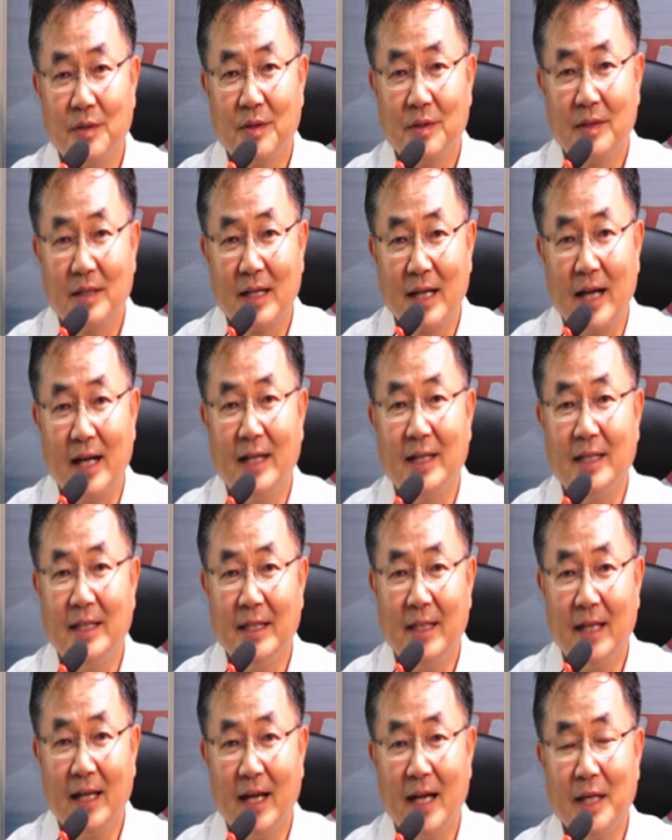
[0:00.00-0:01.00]

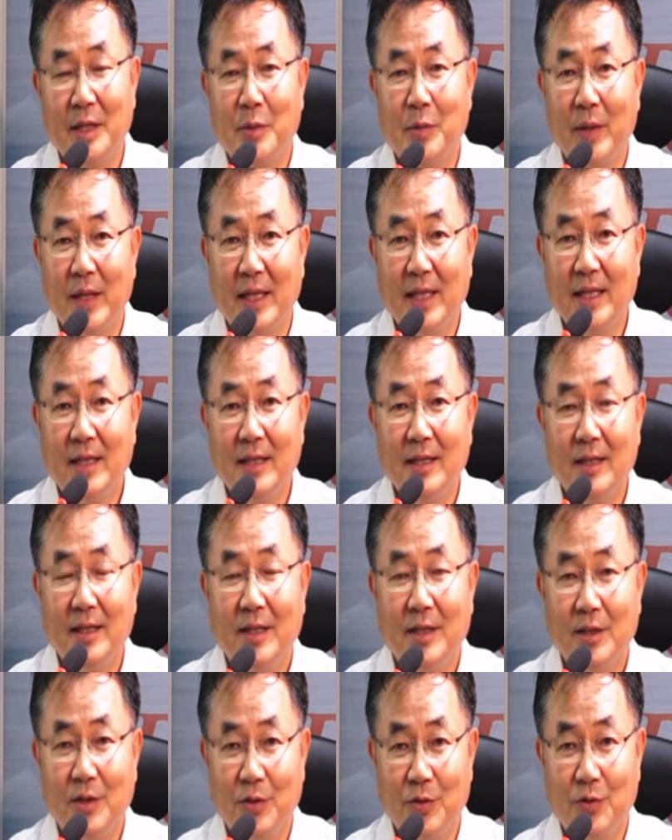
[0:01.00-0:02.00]
강의의 하이웨이인
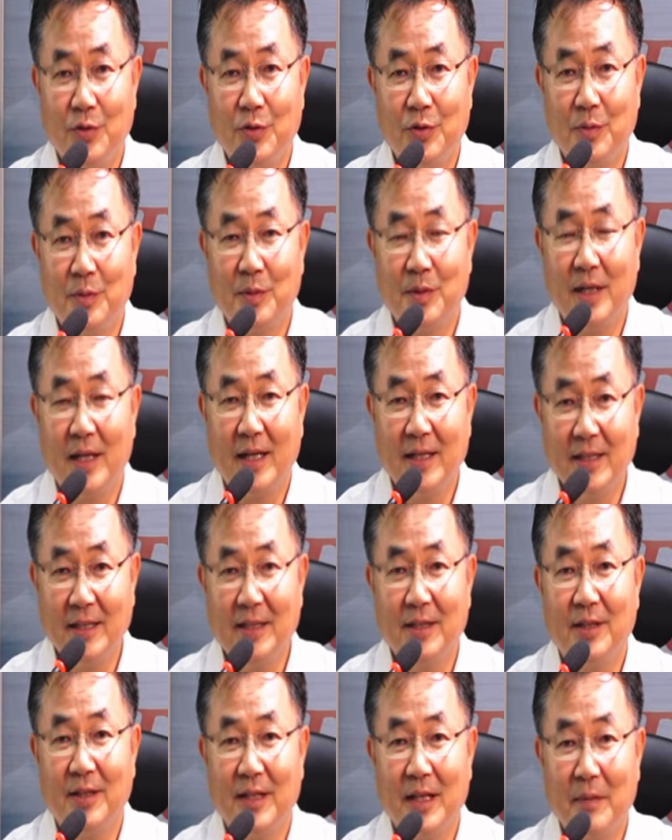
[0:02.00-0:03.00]
유튜브나
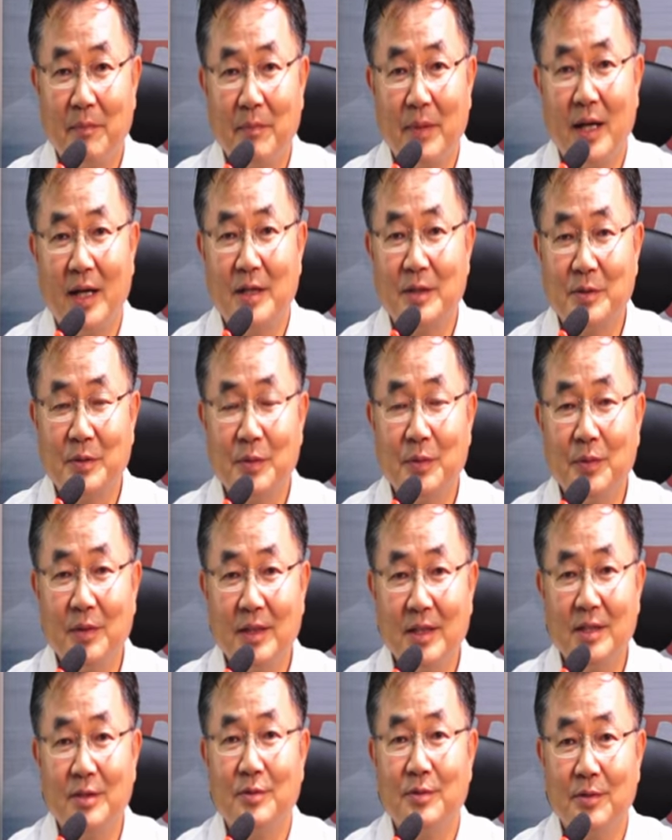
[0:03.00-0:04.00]
인터넷 방송
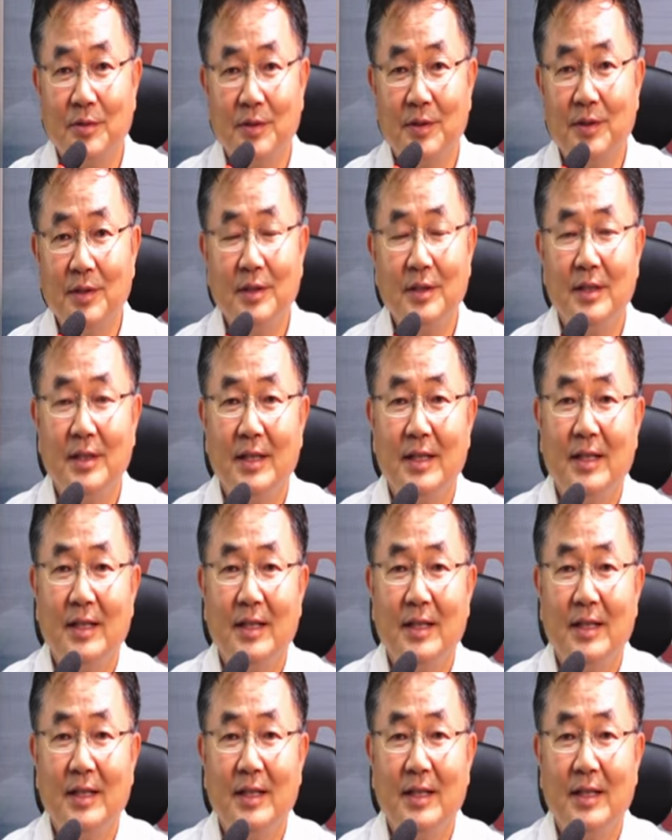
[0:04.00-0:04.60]
기술들을